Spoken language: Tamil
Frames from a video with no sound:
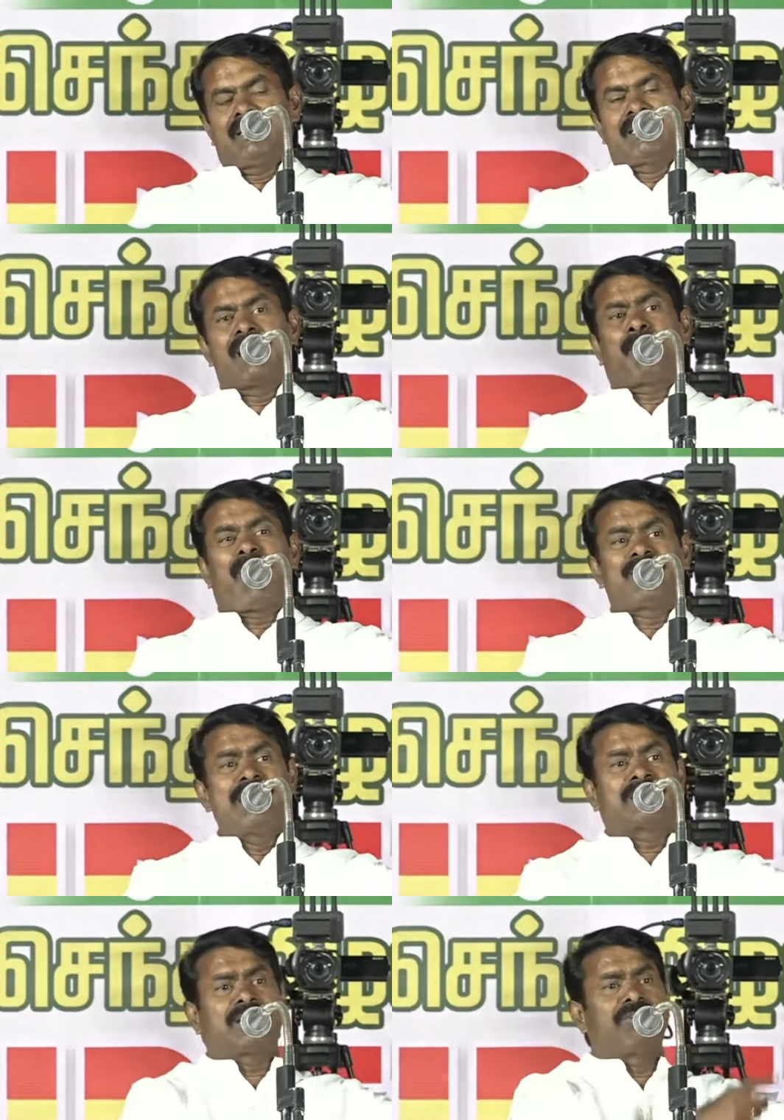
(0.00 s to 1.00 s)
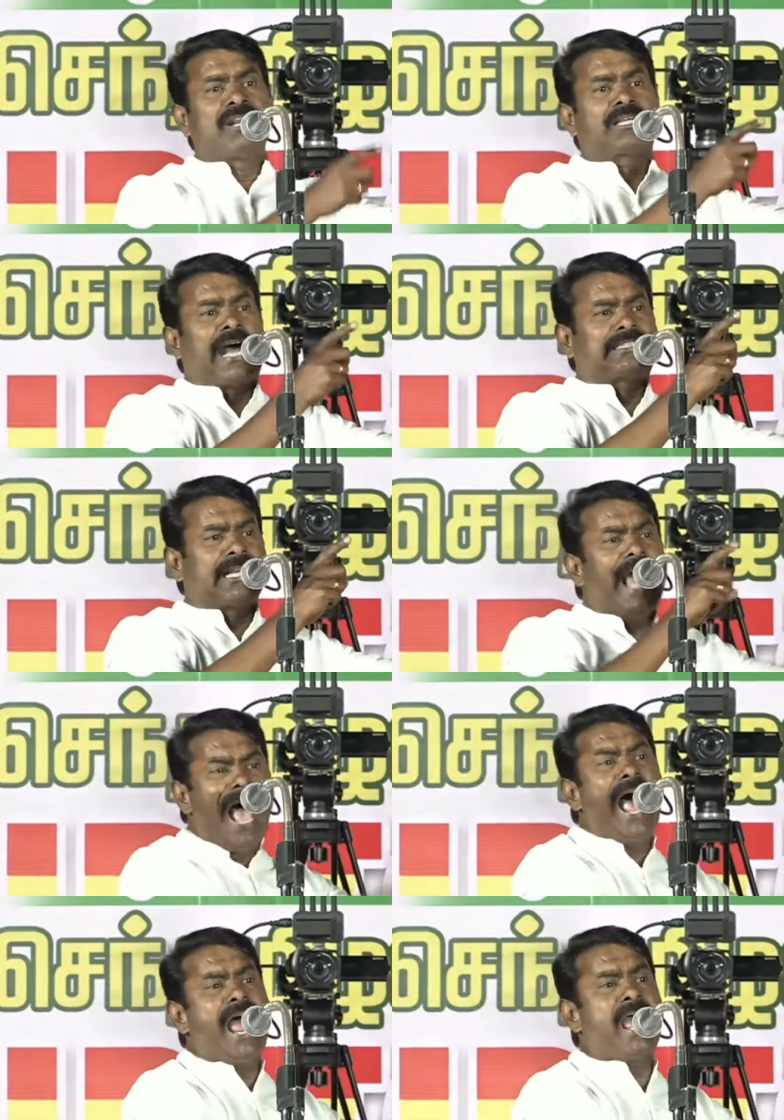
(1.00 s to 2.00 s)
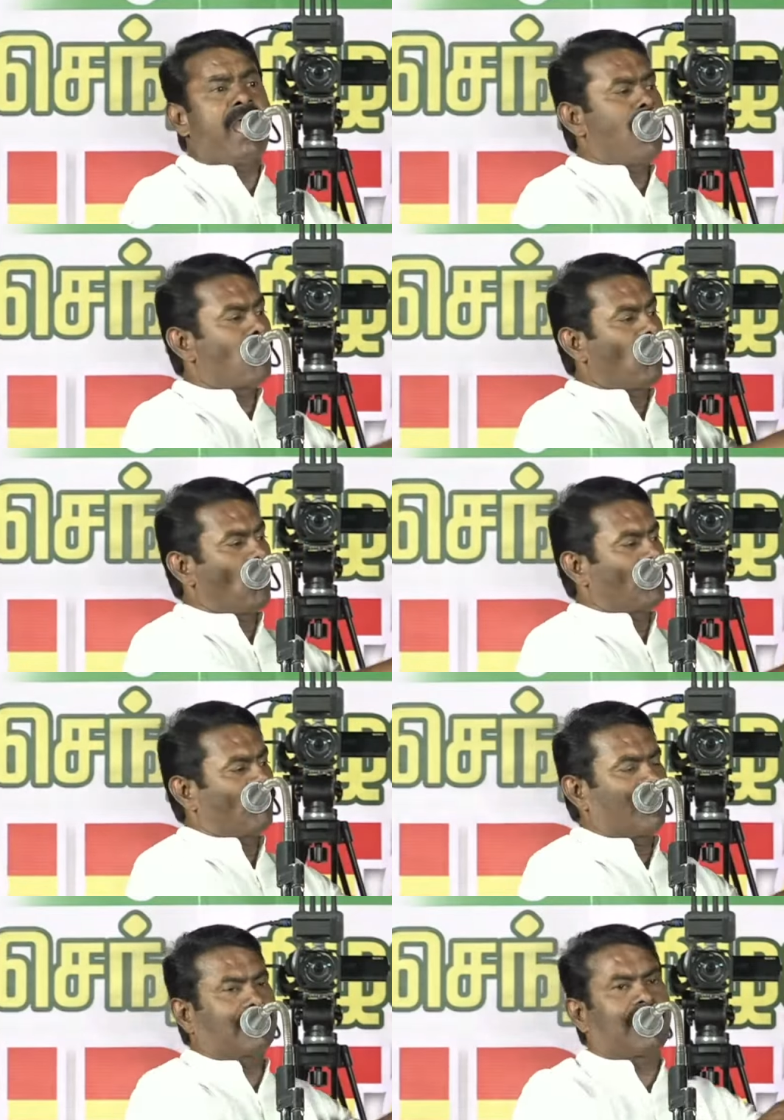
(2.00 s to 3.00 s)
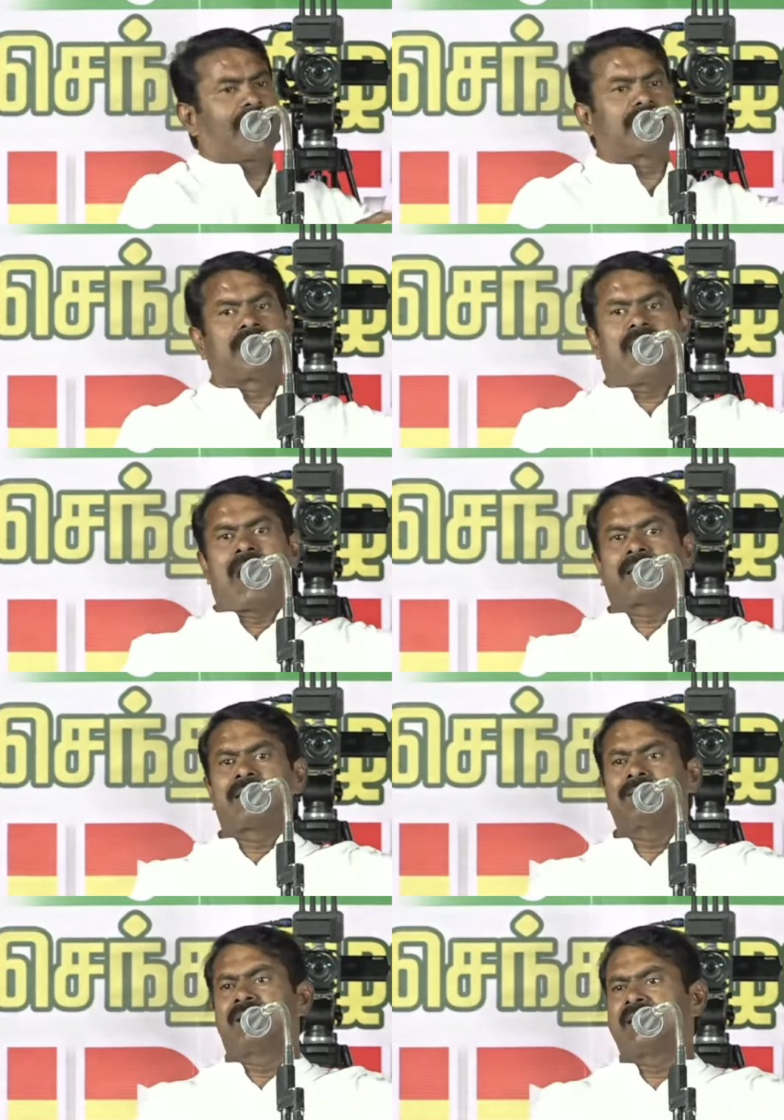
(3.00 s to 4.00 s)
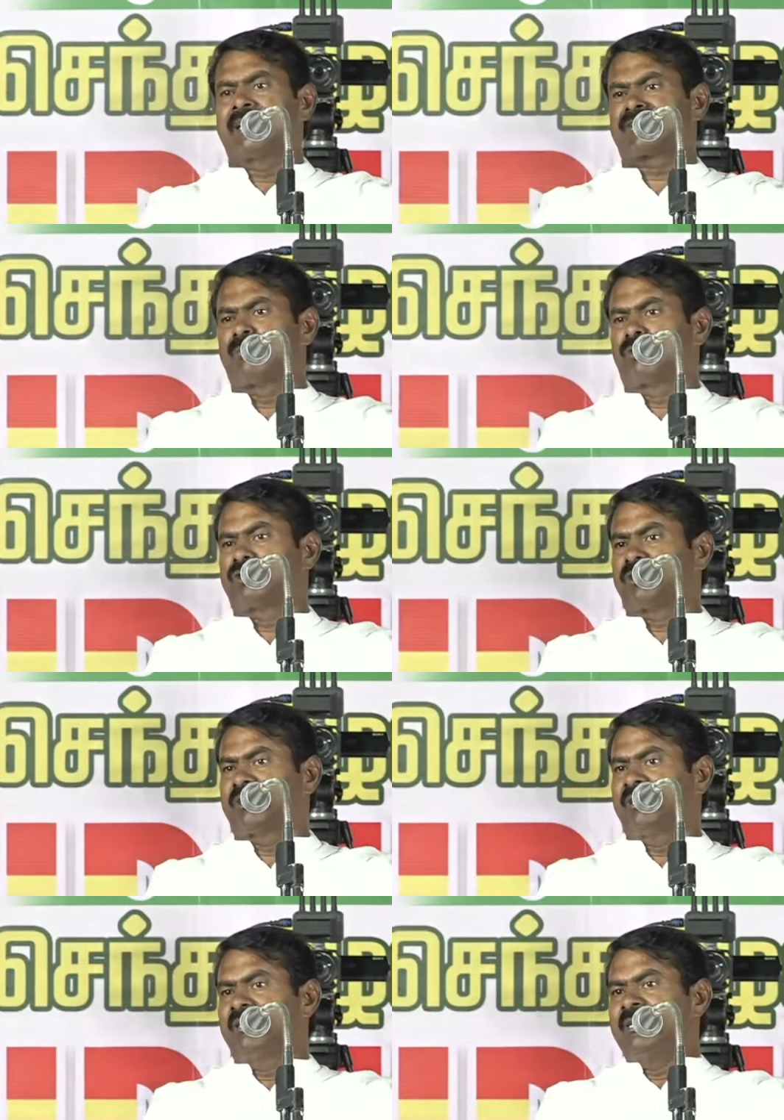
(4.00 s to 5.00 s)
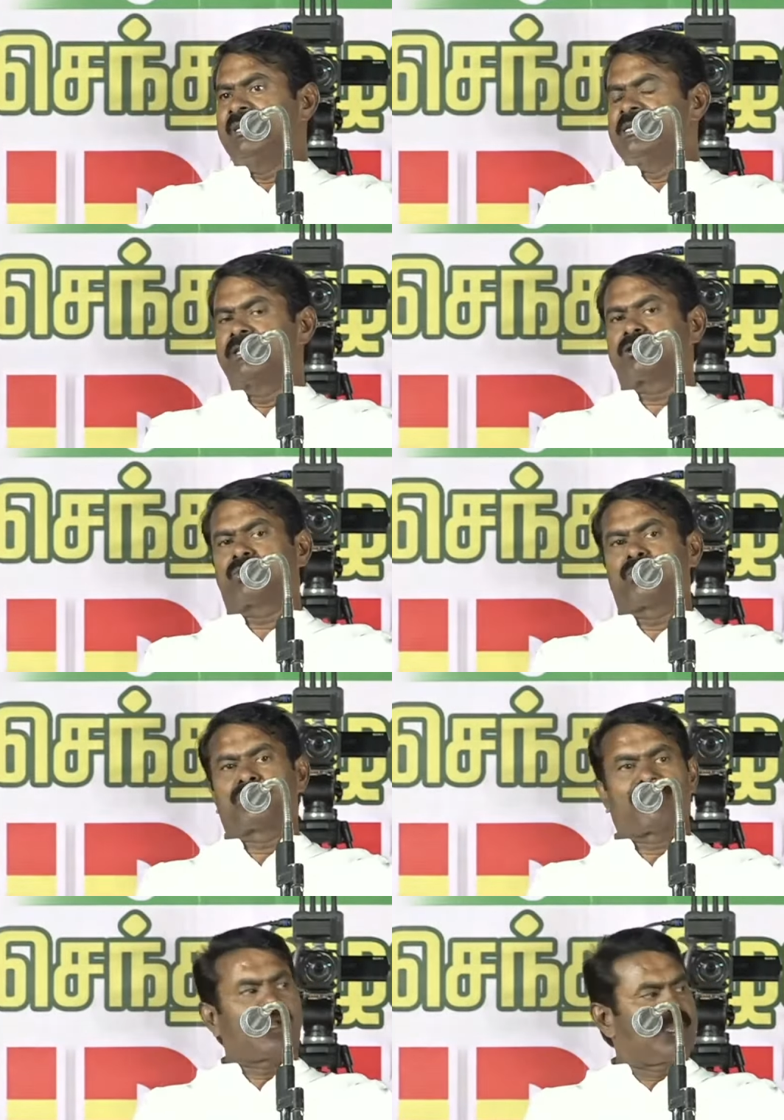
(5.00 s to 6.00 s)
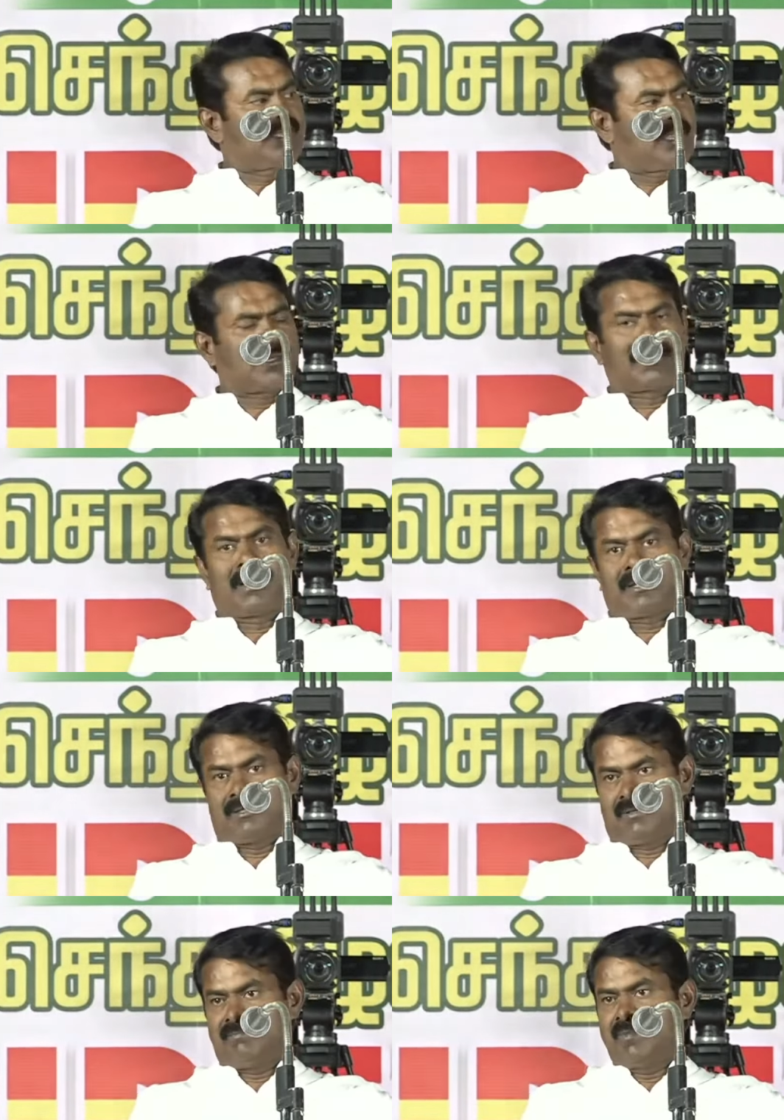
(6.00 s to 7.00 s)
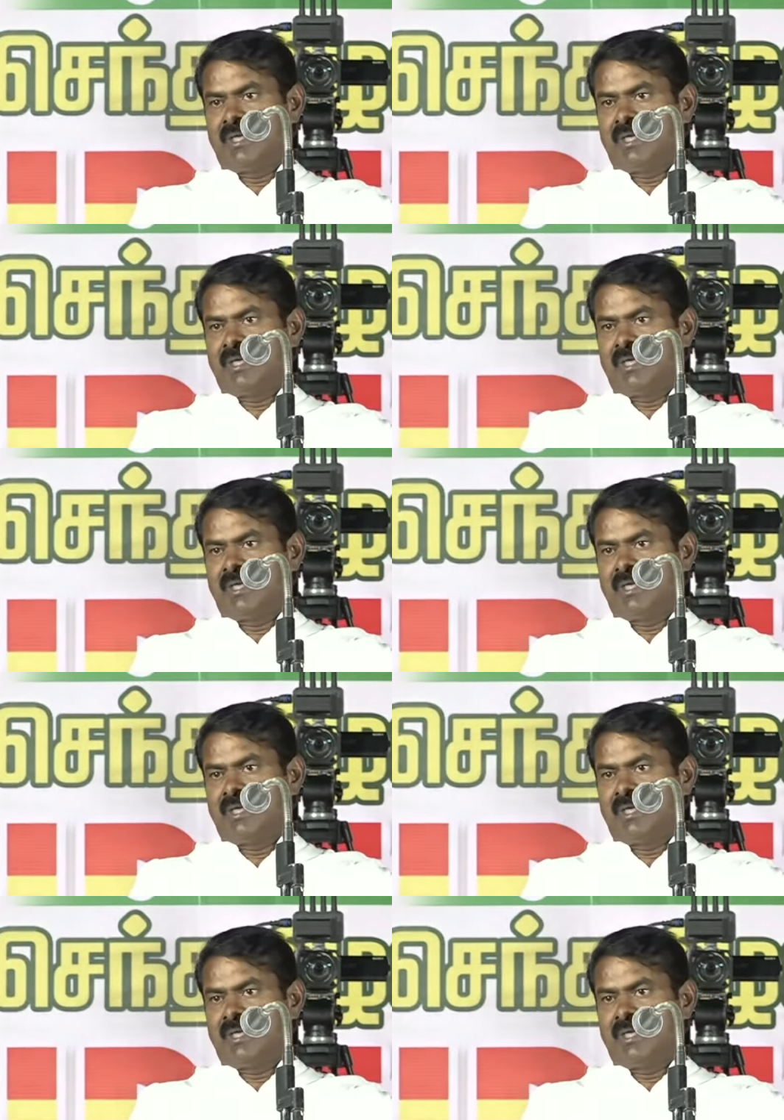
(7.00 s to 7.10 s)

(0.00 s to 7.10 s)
இந்த பதினெட்டு விழுக்காட்டிலே மூணு விழுக்காடு அருந்ததியர் சமூகத்திற்கு எடுத்து கொடுத்தவர் ஐயா கருணாநிதி